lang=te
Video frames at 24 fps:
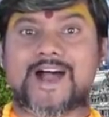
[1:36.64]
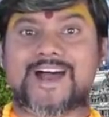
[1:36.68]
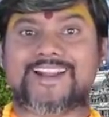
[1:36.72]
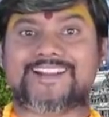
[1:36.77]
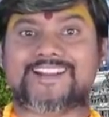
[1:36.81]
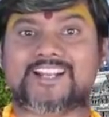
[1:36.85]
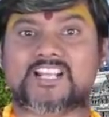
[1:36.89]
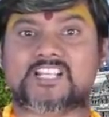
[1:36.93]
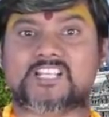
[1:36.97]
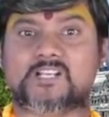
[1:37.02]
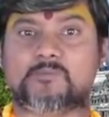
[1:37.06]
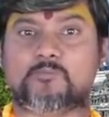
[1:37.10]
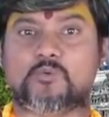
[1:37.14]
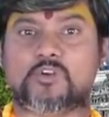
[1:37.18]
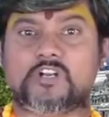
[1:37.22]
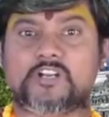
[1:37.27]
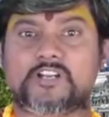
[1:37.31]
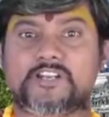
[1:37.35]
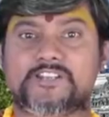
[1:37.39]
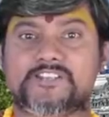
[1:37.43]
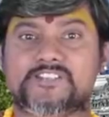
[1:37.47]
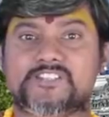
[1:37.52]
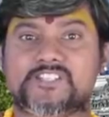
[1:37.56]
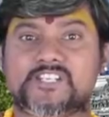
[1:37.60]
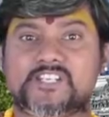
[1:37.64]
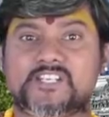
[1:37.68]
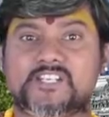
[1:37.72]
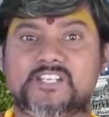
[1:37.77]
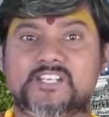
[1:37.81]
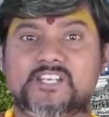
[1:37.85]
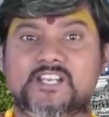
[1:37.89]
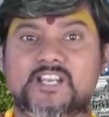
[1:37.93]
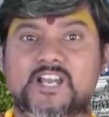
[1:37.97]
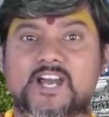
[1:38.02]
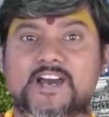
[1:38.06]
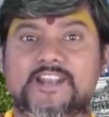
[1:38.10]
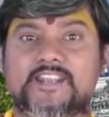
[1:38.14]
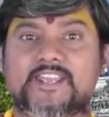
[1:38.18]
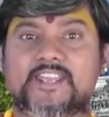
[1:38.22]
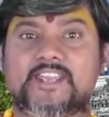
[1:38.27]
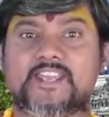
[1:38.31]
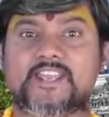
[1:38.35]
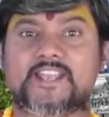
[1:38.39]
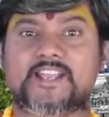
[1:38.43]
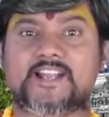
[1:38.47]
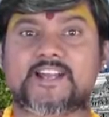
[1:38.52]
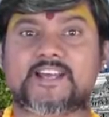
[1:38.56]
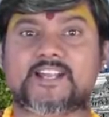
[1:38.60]
అన్నదమ్ముల నుంచి
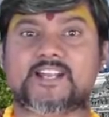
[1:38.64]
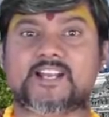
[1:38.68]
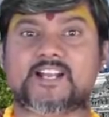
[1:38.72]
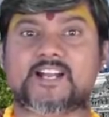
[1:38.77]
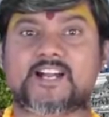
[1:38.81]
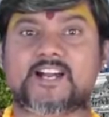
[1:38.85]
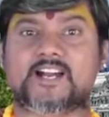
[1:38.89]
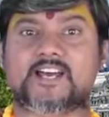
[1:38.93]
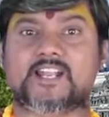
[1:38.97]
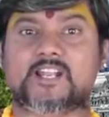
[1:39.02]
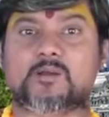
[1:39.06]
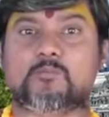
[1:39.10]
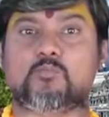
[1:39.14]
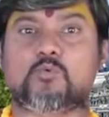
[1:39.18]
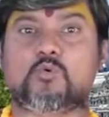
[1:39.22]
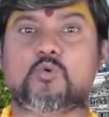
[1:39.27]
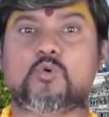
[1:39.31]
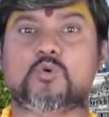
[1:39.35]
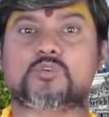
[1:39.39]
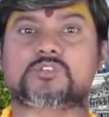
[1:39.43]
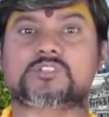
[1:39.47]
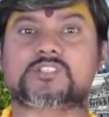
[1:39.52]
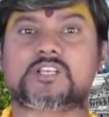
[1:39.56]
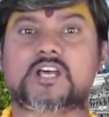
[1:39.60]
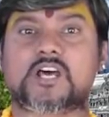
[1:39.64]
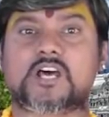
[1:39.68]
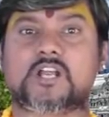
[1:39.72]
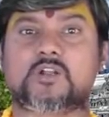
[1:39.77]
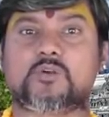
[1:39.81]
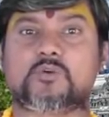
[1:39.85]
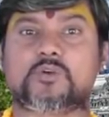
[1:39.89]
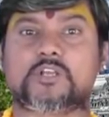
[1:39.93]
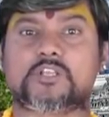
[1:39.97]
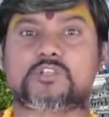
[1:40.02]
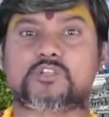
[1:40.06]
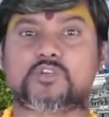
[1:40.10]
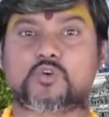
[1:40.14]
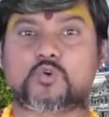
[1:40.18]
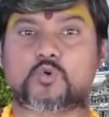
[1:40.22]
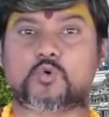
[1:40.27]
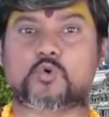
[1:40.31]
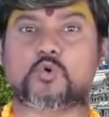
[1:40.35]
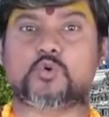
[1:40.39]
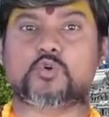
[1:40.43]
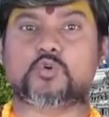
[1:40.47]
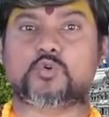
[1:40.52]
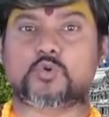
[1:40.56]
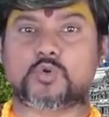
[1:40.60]
అనేక రకాల మోసాలు
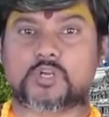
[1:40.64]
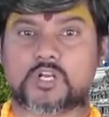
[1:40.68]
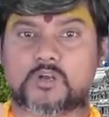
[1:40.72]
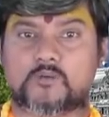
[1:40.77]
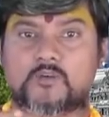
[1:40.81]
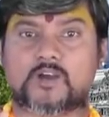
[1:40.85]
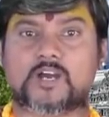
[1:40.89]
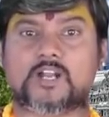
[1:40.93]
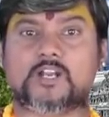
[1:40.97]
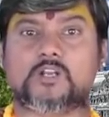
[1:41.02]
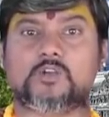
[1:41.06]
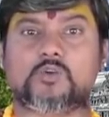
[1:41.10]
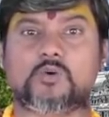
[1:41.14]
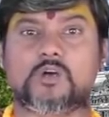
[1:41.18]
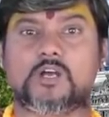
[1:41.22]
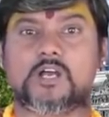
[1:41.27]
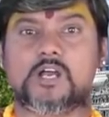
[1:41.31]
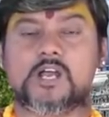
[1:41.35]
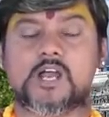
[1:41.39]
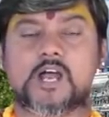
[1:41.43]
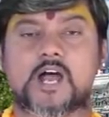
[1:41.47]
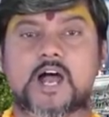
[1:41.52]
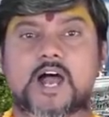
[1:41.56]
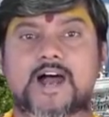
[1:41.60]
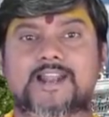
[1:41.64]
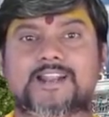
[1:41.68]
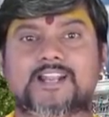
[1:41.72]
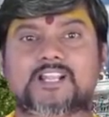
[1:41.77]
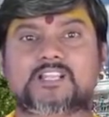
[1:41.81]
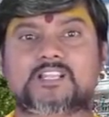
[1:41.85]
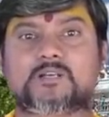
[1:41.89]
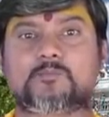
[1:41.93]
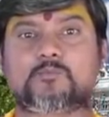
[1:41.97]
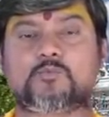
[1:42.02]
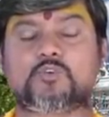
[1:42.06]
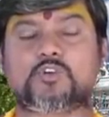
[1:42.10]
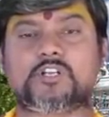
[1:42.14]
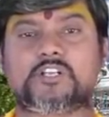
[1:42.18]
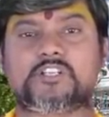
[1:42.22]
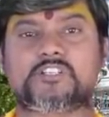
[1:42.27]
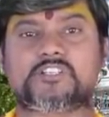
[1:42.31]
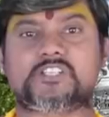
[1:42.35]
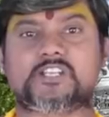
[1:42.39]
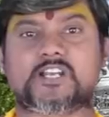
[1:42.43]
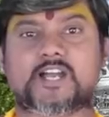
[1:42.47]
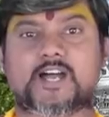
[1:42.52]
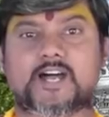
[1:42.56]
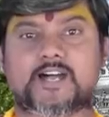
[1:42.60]
ఎదుర్కొంటున్న వాళ్ళు అన్నదమ్ముల
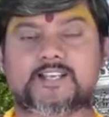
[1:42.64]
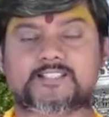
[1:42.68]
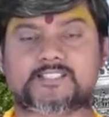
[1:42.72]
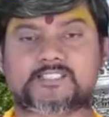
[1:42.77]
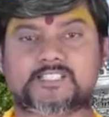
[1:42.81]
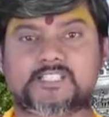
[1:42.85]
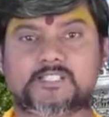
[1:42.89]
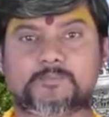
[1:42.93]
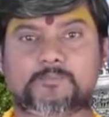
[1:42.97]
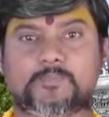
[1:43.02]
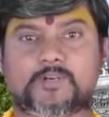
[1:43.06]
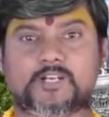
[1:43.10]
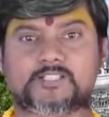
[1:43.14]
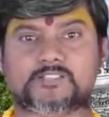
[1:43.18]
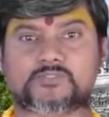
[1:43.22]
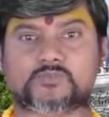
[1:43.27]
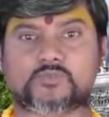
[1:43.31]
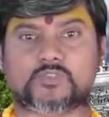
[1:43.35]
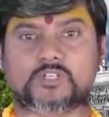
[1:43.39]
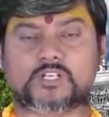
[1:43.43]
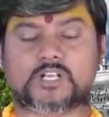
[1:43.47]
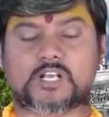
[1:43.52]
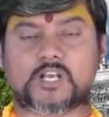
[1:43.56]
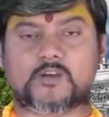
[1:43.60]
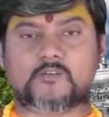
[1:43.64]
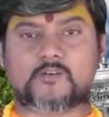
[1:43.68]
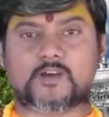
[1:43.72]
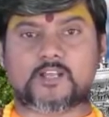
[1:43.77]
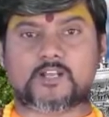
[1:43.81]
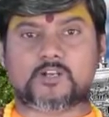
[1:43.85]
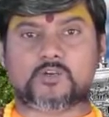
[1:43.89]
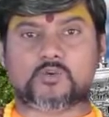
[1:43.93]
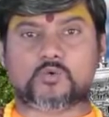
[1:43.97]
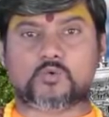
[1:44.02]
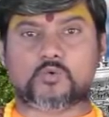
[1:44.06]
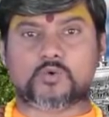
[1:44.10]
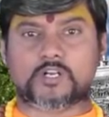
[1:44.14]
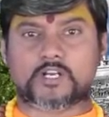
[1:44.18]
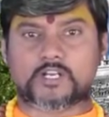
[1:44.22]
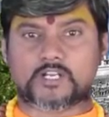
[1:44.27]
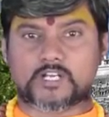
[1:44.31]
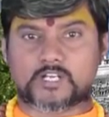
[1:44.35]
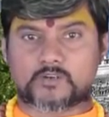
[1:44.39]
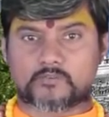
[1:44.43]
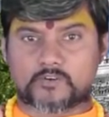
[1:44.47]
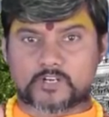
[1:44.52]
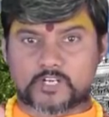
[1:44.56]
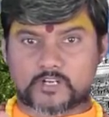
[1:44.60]
నుంచి ఆస్తిపాస్తులు
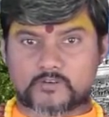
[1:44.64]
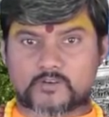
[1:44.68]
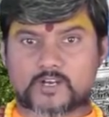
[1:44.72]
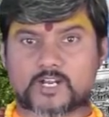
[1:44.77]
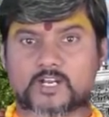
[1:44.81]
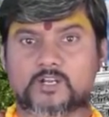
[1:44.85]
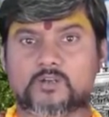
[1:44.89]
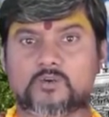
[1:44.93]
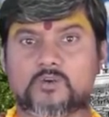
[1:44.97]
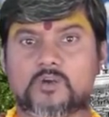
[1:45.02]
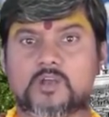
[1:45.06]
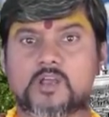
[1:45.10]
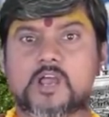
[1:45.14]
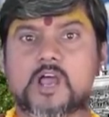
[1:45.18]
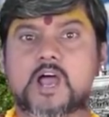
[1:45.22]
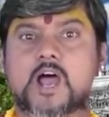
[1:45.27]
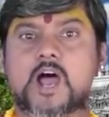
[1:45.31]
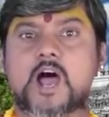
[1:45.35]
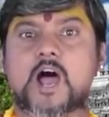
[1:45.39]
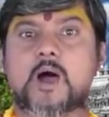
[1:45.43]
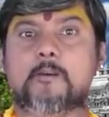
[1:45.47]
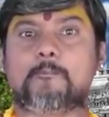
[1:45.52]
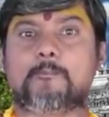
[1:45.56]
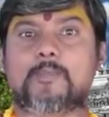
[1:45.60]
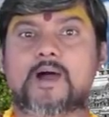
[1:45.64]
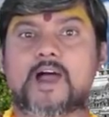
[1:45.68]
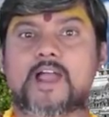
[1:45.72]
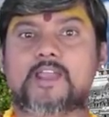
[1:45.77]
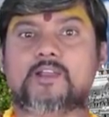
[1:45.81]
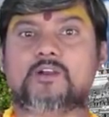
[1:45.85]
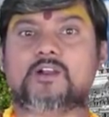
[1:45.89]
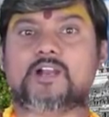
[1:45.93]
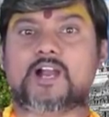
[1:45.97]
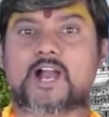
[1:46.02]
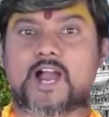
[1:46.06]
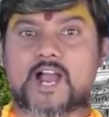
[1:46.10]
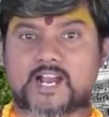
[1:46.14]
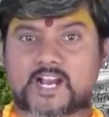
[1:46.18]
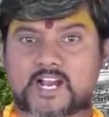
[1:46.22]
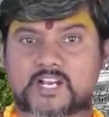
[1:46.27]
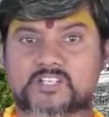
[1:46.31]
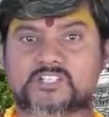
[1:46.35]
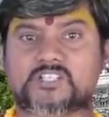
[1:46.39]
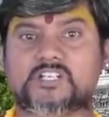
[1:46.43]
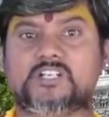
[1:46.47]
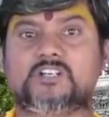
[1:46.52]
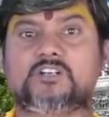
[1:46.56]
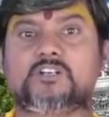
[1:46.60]
రావాలనుకునేటటువంటి వాళ్ళు మా యొక్క అక్క
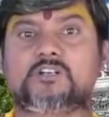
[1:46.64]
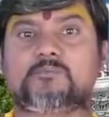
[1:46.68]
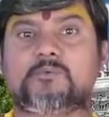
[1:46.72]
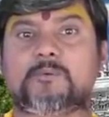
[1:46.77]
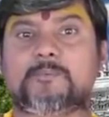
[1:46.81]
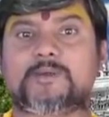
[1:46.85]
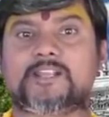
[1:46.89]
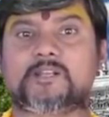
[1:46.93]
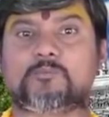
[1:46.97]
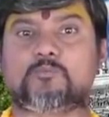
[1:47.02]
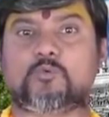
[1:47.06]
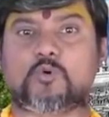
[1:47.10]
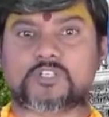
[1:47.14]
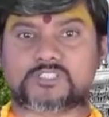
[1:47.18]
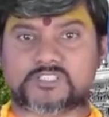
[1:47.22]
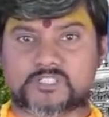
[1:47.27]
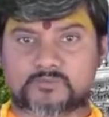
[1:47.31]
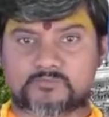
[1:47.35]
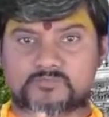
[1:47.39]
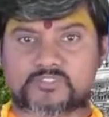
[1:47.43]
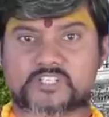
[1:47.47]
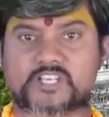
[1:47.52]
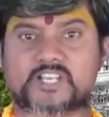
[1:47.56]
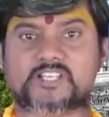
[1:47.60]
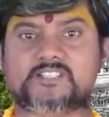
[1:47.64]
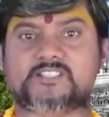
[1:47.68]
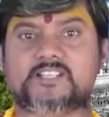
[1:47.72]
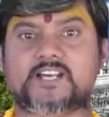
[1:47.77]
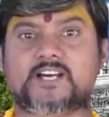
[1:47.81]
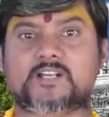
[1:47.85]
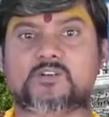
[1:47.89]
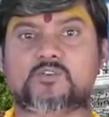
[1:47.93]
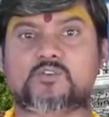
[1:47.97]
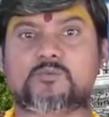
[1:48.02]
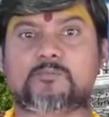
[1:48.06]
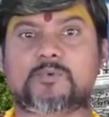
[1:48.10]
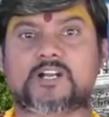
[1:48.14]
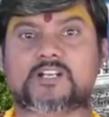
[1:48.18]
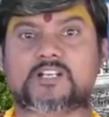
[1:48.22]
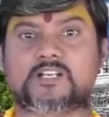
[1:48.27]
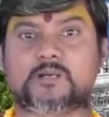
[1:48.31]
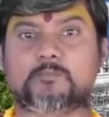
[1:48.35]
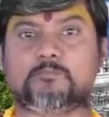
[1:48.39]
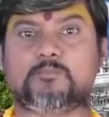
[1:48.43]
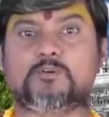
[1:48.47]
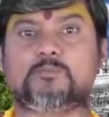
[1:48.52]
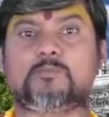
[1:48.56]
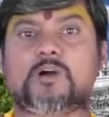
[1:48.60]
చెల్లెళ్ళు మమ్మల్ని మోసం చేశారు మా
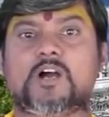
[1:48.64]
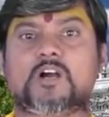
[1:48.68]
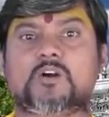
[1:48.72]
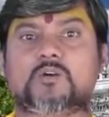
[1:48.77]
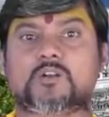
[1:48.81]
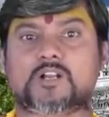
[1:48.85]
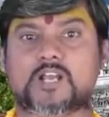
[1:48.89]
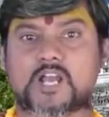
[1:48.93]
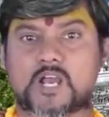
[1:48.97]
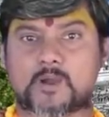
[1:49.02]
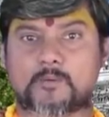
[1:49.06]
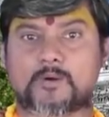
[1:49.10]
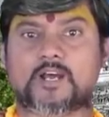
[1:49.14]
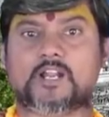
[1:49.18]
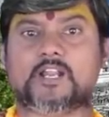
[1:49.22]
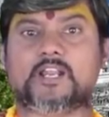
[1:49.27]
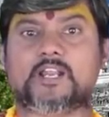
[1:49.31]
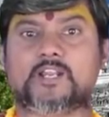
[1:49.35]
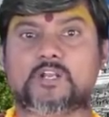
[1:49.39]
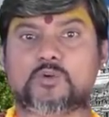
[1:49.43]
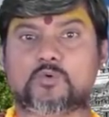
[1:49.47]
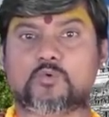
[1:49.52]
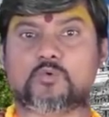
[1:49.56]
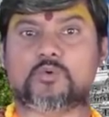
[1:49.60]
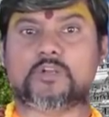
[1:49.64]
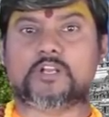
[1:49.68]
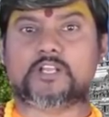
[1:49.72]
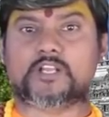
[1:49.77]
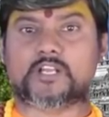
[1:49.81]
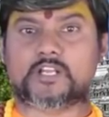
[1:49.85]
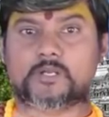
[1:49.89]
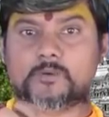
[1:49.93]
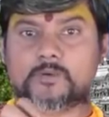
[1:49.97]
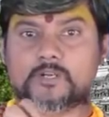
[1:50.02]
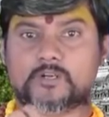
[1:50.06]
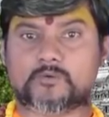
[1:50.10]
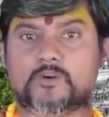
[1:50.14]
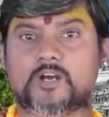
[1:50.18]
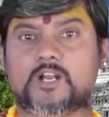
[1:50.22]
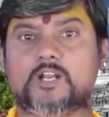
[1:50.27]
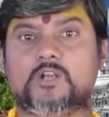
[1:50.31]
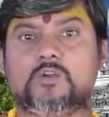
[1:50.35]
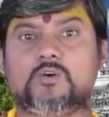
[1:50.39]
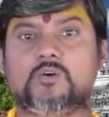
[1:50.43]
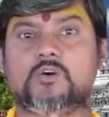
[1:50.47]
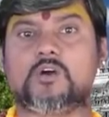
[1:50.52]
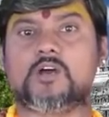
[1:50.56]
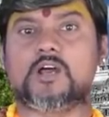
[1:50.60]
డబ్బు మాకు రావాలి అనుకునేటటువంటి
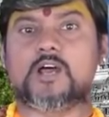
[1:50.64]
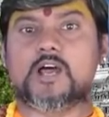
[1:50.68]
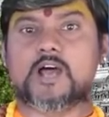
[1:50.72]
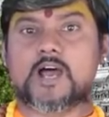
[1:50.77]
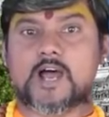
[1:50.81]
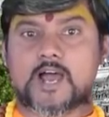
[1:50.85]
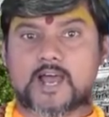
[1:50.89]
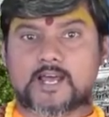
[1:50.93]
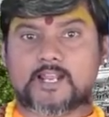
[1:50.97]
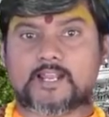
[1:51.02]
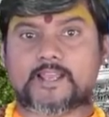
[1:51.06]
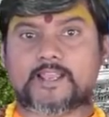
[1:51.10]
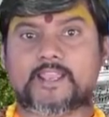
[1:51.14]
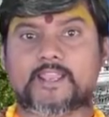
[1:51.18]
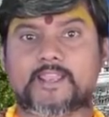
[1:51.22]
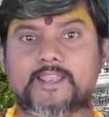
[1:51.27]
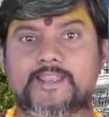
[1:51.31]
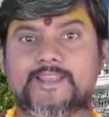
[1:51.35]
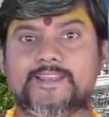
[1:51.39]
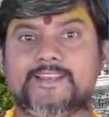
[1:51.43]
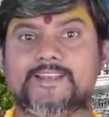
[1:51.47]
వాళ్ళు అలాగే